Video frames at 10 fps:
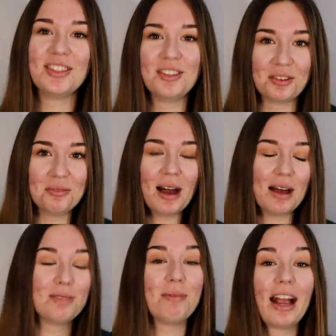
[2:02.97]
Du coup
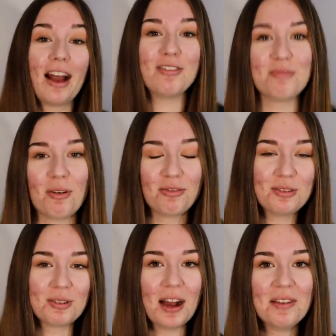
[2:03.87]
bah c'est pas grave, je m'en
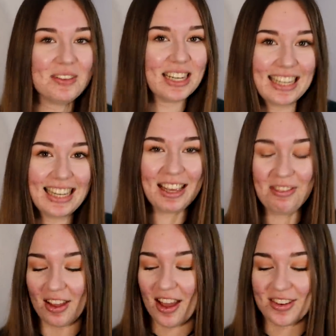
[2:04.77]
fous tu vois. Mais je
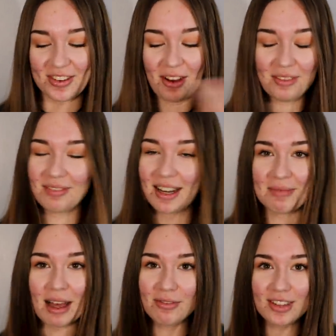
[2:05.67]
kiffe, genre
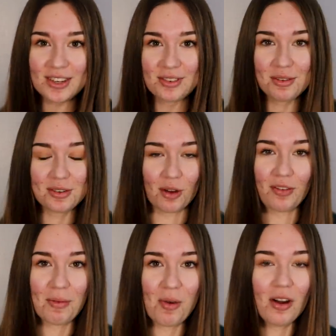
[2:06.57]
ma vie de Joule, genre
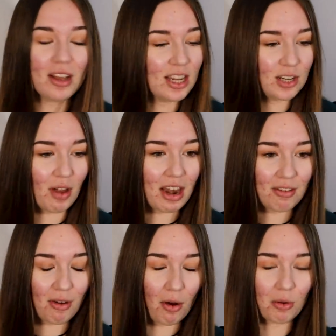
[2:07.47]
vraiment, je vais aller
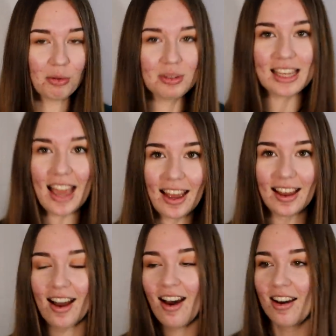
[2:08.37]
le voir en
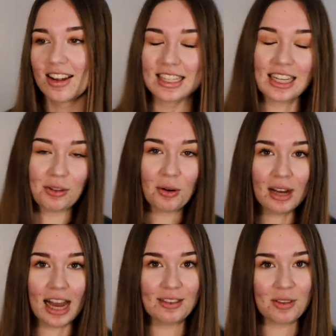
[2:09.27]
concert. Oh, j'ai trop
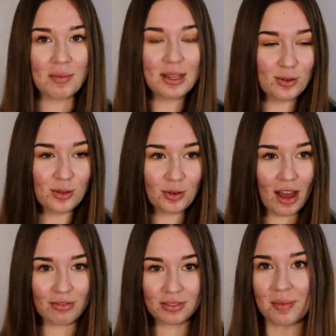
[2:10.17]
hâte de mettre du Joule
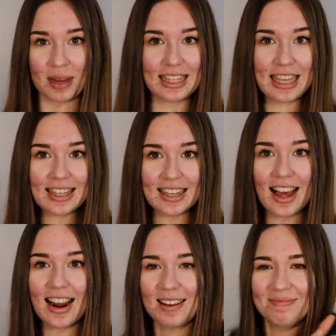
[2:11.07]
à fond dans ma tête
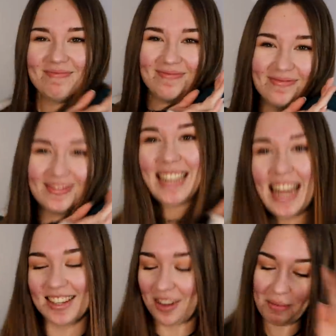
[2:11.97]
là. là oh,
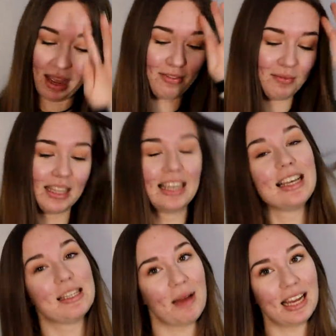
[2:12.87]
J'adore, bref,
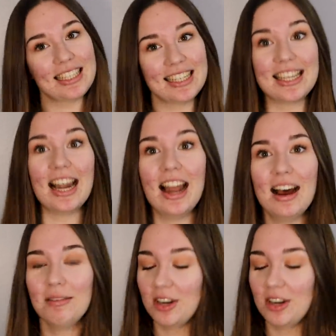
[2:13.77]
c'est parti celle-là.